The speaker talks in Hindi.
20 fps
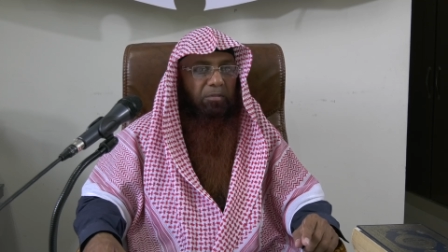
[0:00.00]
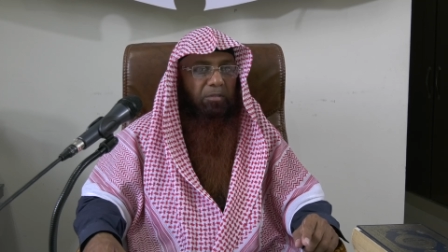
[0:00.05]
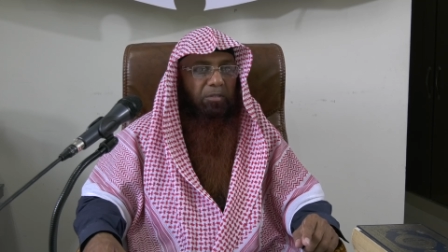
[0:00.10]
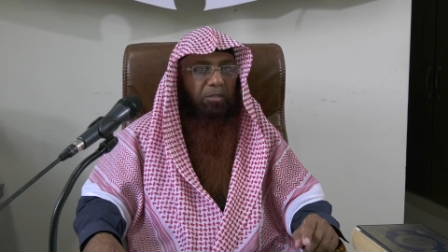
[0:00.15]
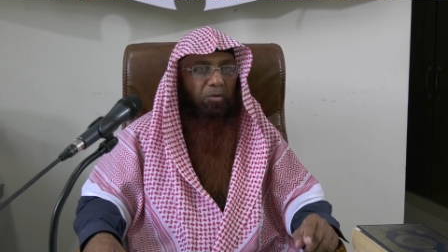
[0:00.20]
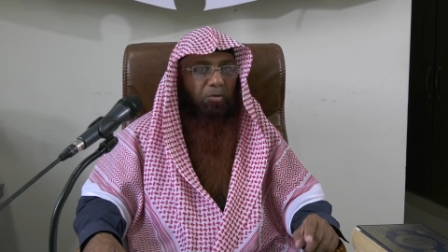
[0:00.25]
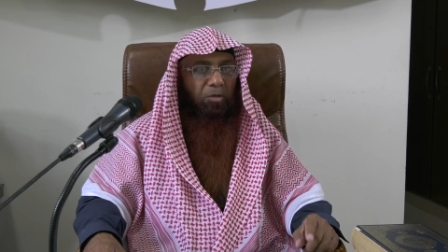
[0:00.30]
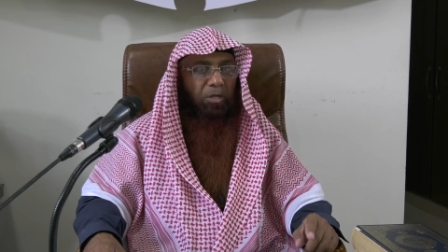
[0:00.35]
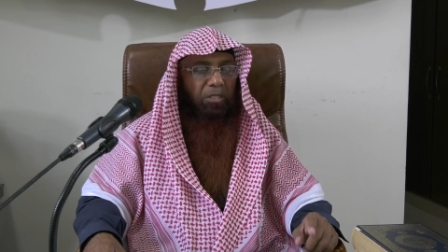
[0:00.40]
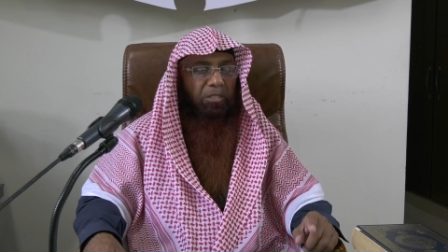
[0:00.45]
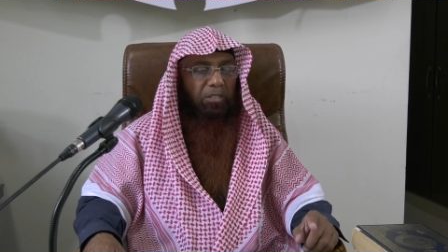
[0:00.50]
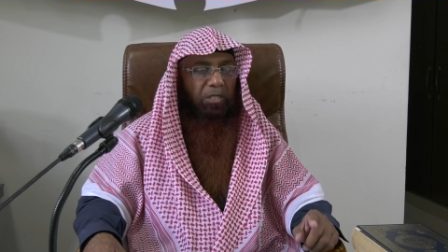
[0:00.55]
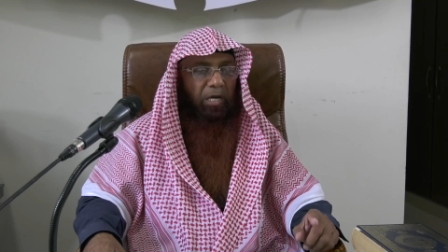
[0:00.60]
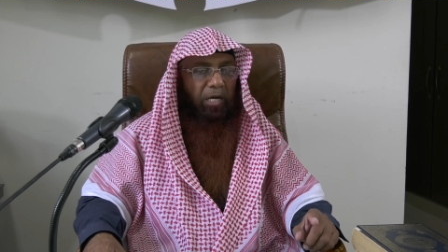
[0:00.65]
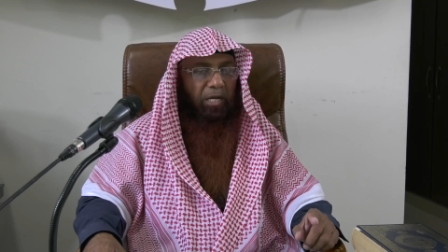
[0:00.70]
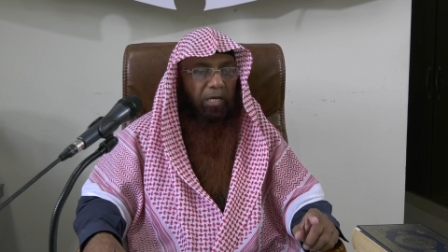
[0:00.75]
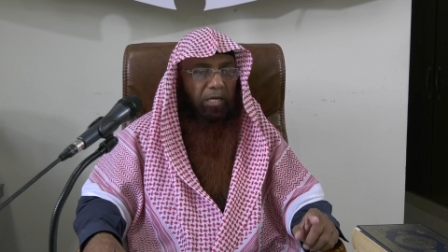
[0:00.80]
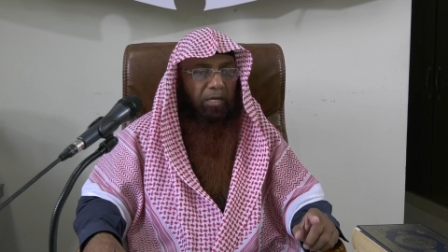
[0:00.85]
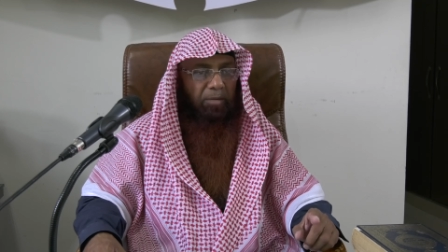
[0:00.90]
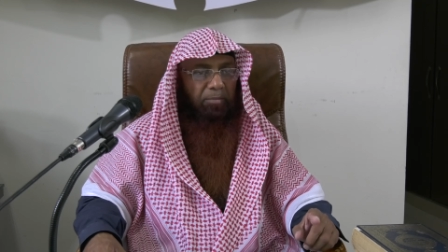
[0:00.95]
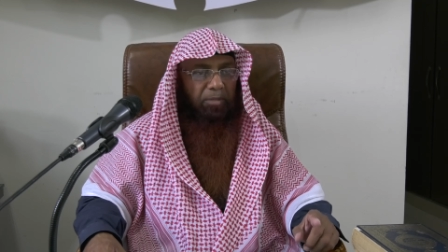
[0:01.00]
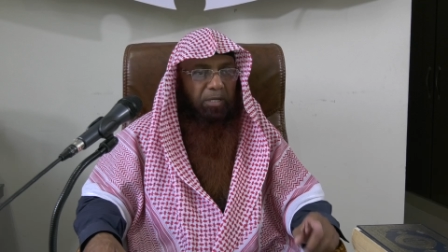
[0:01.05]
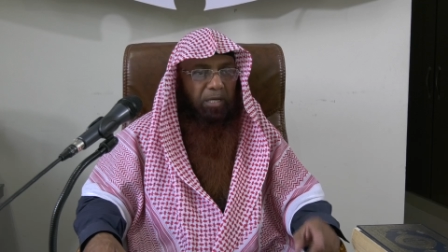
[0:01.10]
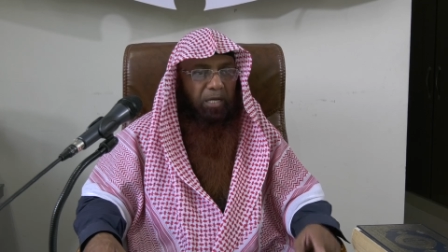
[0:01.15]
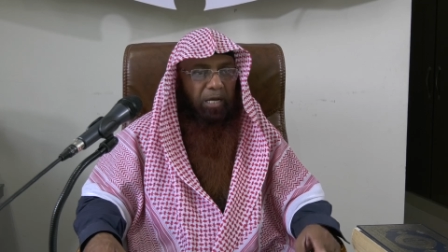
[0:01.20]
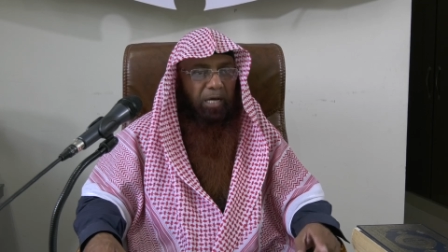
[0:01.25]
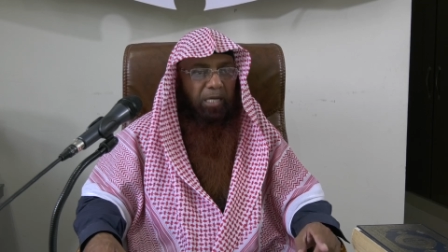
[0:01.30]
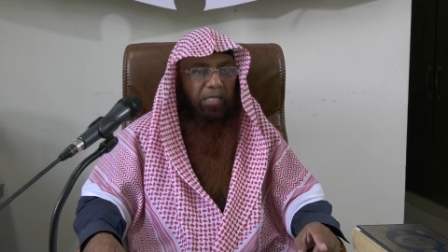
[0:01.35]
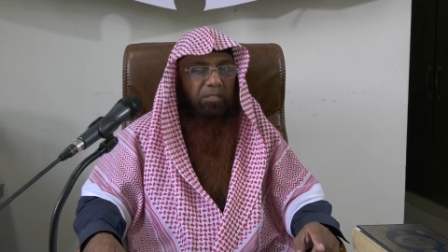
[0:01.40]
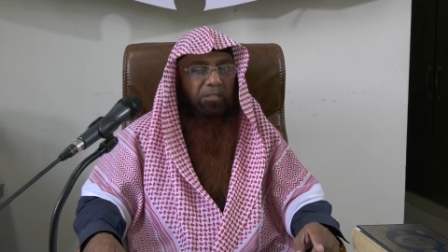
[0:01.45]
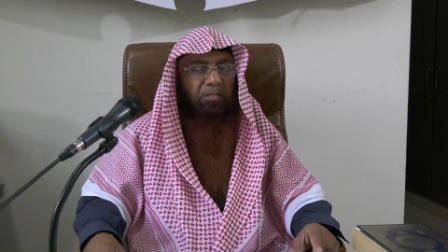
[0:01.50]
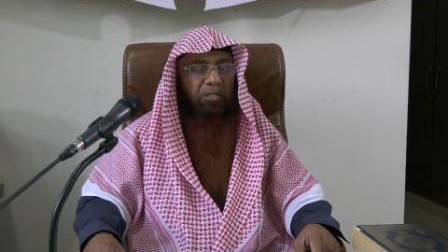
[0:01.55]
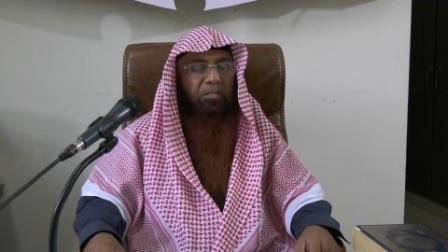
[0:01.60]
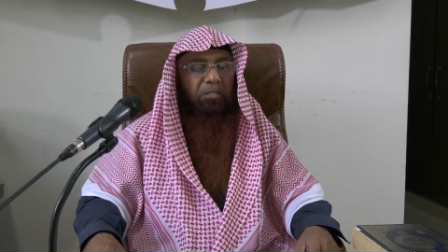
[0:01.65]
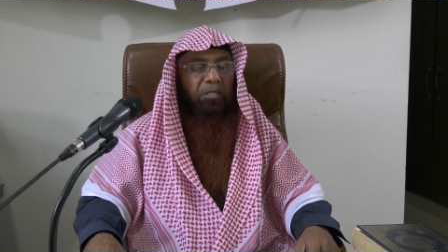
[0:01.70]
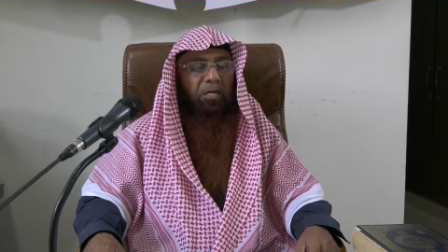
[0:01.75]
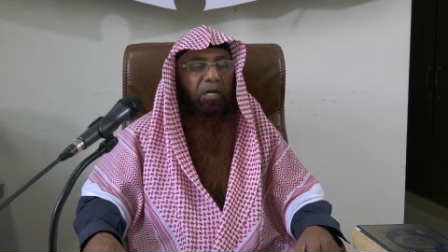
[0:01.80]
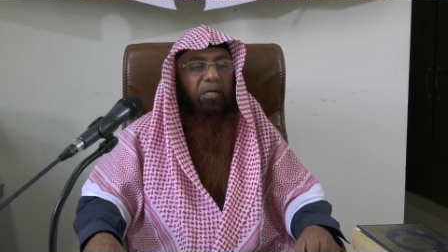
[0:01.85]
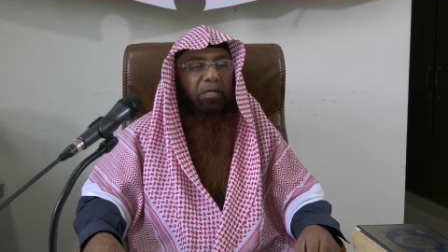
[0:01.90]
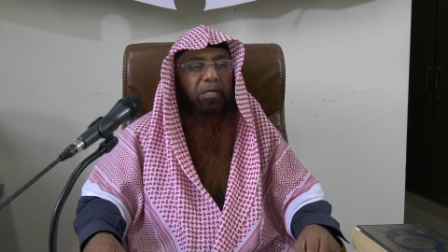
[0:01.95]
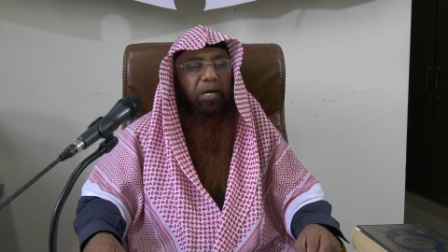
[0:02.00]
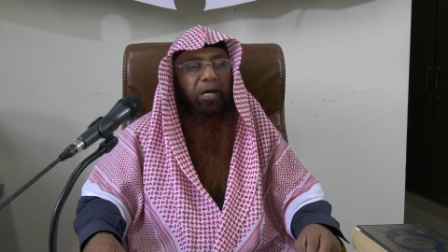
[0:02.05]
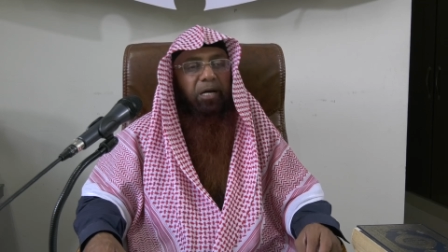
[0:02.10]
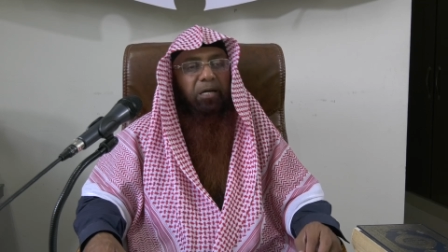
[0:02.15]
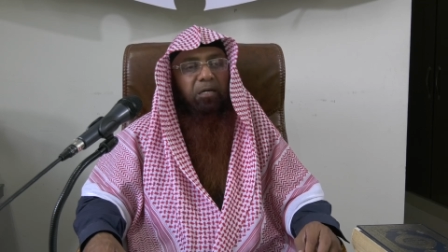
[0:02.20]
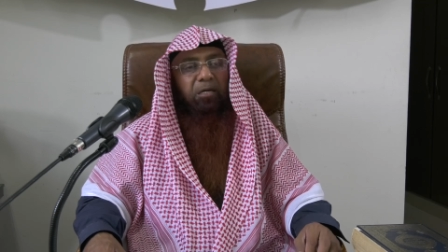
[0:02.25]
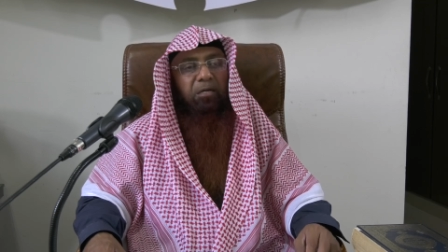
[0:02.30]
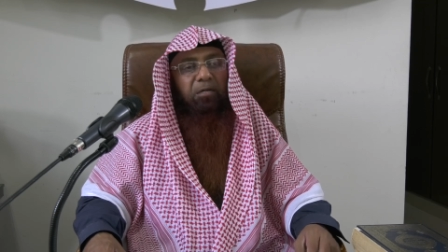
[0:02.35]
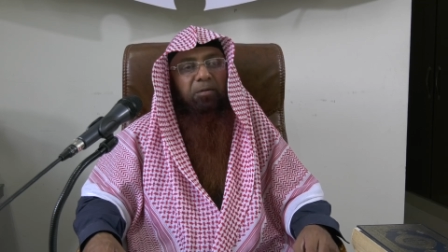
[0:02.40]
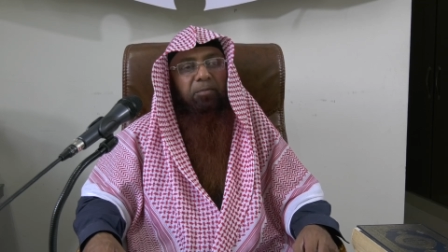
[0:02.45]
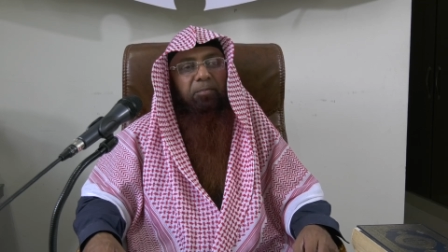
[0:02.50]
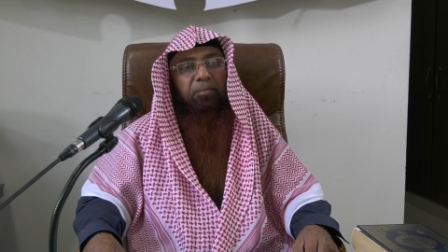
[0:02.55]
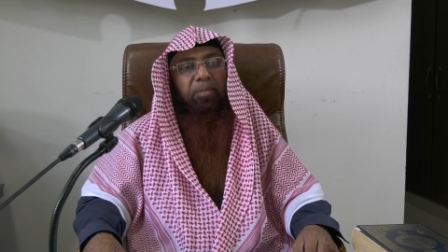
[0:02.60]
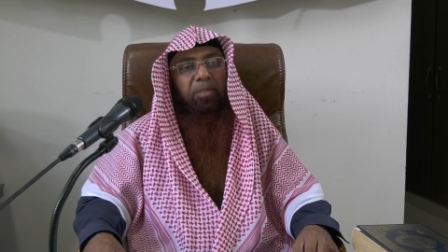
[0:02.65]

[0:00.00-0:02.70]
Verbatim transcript: कि उन्हें जहन्नम के रास्ते से हटाकर